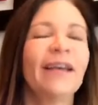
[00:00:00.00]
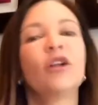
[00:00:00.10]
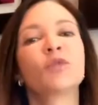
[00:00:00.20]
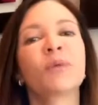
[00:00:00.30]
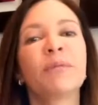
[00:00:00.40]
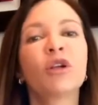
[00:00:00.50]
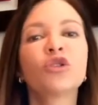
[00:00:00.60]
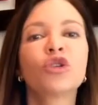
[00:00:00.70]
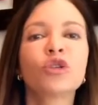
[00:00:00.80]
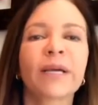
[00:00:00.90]
Los primeros
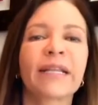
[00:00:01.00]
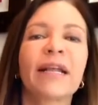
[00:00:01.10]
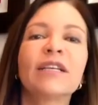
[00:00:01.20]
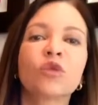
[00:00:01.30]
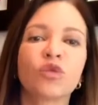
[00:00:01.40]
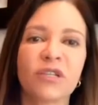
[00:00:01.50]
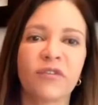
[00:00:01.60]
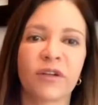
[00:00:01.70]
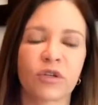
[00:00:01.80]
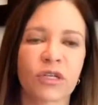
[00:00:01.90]
son los vegetales
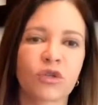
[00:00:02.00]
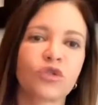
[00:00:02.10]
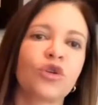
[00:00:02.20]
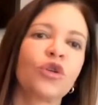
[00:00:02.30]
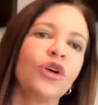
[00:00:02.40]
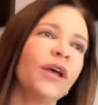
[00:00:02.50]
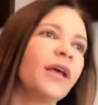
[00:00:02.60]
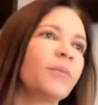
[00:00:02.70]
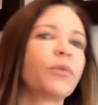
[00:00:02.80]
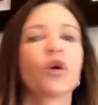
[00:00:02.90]
crucíferos. Estos son
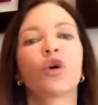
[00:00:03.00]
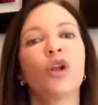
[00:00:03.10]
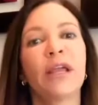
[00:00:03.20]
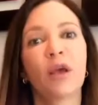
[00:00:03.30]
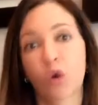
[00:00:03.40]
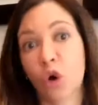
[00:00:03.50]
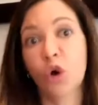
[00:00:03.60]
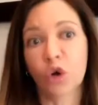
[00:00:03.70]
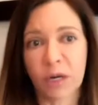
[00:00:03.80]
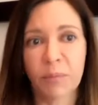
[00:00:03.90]
brócoli,
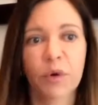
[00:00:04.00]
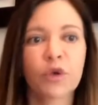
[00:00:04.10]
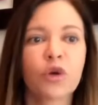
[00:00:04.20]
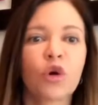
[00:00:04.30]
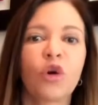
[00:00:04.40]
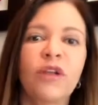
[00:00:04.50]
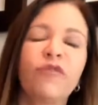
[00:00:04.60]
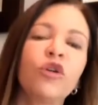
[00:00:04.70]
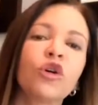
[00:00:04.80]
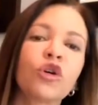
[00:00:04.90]
col repollo,
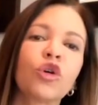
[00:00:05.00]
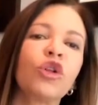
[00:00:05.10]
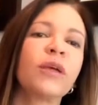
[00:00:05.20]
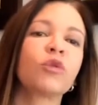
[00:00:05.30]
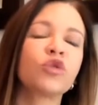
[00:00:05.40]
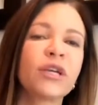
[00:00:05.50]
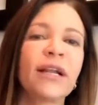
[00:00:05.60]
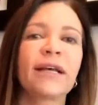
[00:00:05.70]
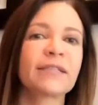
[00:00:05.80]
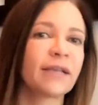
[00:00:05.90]
coliflor, col de
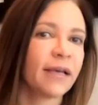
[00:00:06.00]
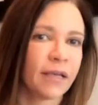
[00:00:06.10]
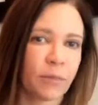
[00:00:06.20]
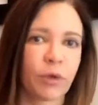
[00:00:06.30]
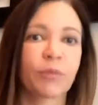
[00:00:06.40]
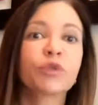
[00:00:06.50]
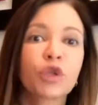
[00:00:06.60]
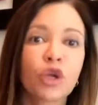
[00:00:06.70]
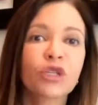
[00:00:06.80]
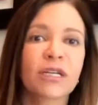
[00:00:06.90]
Bruselas, bueno, pues
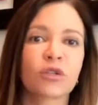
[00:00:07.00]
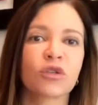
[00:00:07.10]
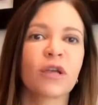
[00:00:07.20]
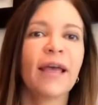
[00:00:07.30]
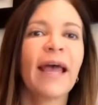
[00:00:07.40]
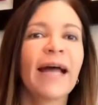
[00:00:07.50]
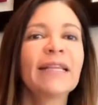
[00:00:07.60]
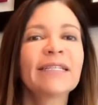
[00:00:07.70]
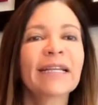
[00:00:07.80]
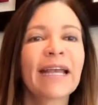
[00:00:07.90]
todos estos.
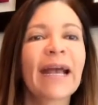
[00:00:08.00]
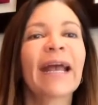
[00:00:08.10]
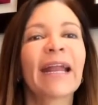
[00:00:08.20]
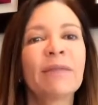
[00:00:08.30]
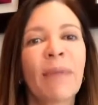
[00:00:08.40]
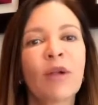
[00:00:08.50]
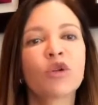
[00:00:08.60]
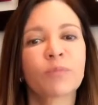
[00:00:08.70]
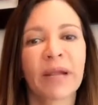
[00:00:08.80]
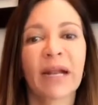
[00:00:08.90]
Antes creían que eran
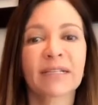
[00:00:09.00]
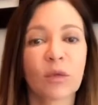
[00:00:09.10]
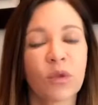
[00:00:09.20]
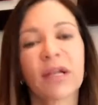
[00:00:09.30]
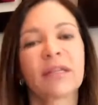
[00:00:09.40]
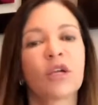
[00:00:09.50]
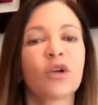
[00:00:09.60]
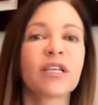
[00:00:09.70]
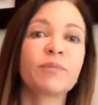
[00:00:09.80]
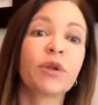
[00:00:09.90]
malos para la salud de la
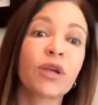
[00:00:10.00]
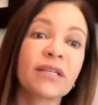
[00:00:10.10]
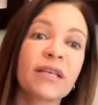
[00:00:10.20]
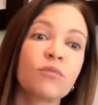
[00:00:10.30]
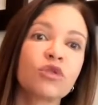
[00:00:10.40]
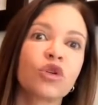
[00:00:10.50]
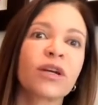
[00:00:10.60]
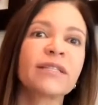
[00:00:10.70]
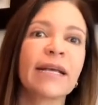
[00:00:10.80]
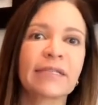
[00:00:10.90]
tiroides, pero ya se demostró que
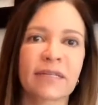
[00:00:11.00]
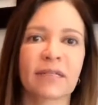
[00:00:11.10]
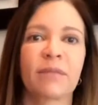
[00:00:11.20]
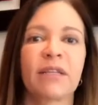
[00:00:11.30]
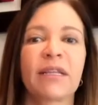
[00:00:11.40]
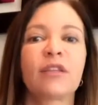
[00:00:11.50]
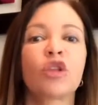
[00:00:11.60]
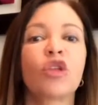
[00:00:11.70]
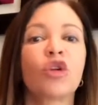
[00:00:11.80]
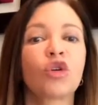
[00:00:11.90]
es exactamente
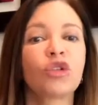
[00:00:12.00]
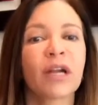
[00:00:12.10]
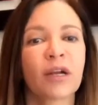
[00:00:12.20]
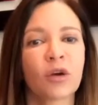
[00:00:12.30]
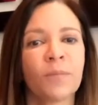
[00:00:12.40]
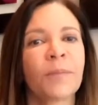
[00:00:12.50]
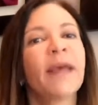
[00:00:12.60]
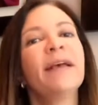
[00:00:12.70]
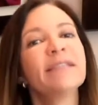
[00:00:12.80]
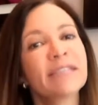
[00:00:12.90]
todo lo contrario,
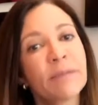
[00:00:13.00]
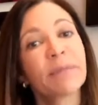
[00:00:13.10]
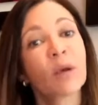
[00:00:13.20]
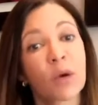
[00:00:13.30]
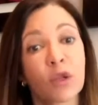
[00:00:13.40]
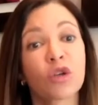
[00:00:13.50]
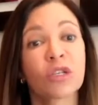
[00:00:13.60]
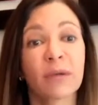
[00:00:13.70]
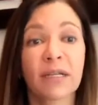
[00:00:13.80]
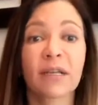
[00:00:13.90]
siempre y cuando los
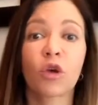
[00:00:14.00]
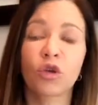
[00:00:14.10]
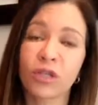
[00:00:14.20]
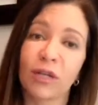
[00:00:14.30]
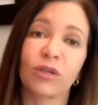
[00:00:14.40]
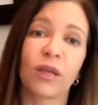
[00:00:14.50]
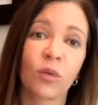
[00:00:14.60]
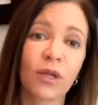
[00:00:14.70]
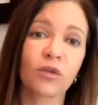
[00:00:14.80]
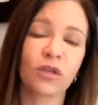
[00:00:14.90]
niveles de yodo sean los
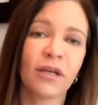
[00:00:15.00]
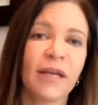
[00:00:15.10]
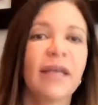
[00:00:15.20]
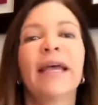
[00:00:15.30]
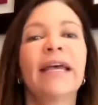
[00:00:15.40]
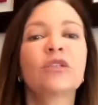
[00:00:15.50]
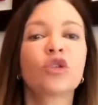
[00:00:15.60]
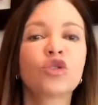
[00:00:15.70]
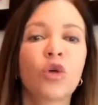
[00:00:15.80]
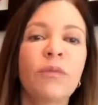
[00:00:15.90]
adecuados.
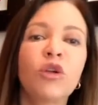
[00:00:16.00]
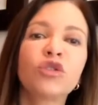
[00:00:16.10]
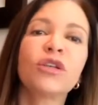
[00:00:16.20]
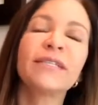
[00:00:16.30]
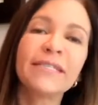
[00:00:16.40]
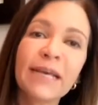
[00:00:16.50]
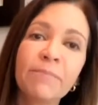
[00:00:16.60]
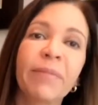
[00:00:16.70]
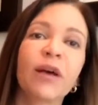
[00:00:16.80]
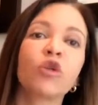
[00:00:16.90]
Estos cómelos
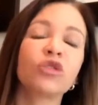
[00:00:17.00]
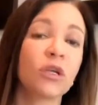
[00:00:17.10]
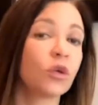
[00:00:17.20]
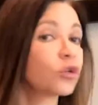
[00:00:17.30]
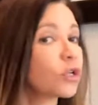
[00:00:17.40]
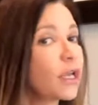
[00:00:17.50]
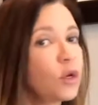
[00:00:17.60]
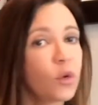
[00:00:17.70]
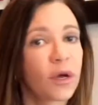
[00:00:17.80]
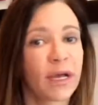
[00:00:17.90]
siempre cocidos y
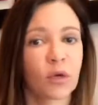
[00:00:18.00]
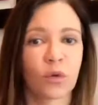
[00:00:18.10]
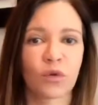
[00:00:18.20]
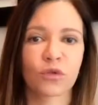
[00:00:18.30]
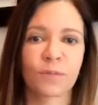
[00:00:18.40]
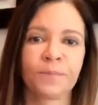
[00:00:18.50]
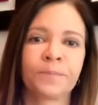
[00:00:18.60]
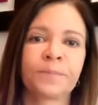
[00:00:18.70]
nunca crudos.